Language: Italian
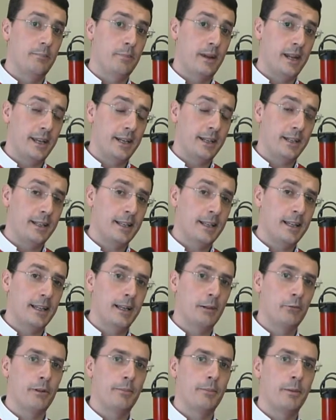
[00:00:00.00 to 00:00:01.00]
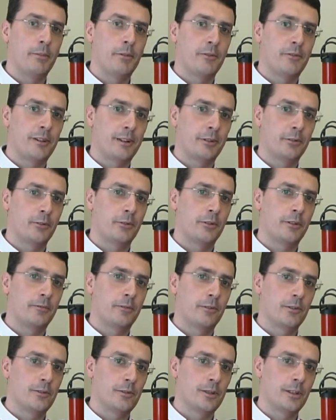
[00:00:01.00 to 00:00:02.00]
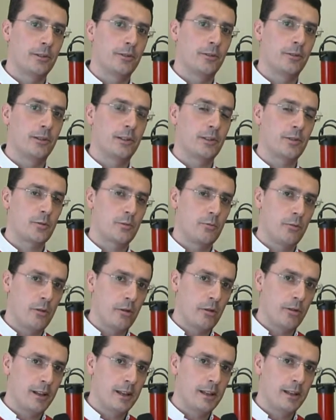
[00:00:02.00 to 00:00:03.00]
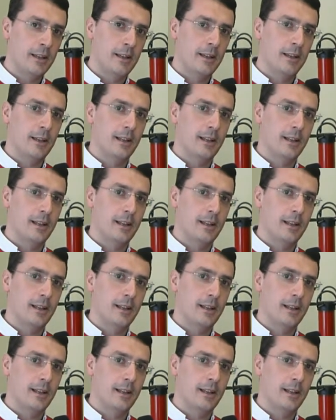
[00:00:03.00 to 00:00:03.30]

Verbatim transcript: merita e lo abbiamo fatto coinvolgendo le scuole,